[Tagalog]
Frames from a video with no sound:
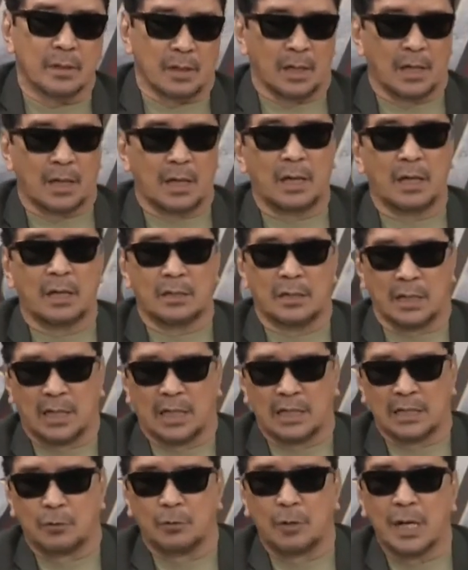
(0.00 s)
eh
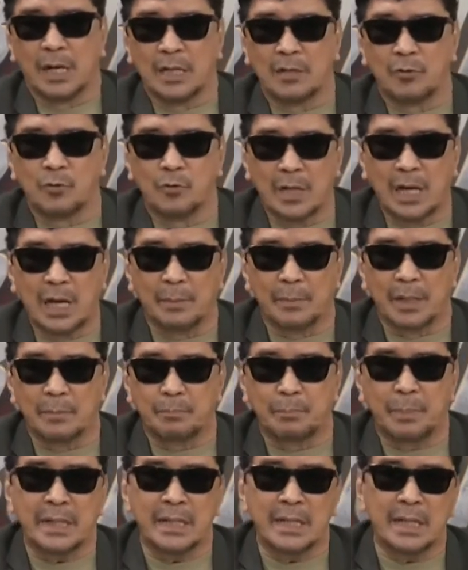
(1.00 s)
tinatawagan na ho namin,
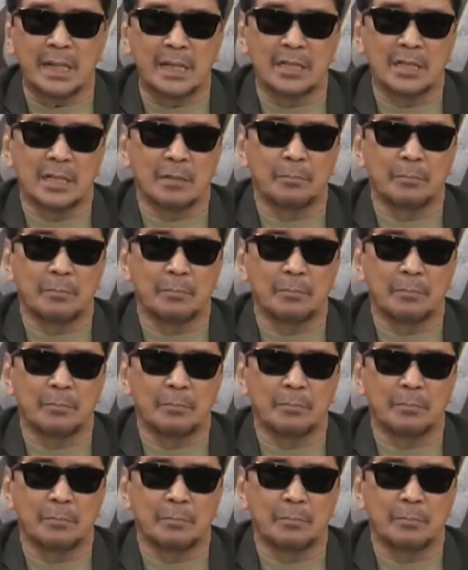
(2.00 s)
pinili niyang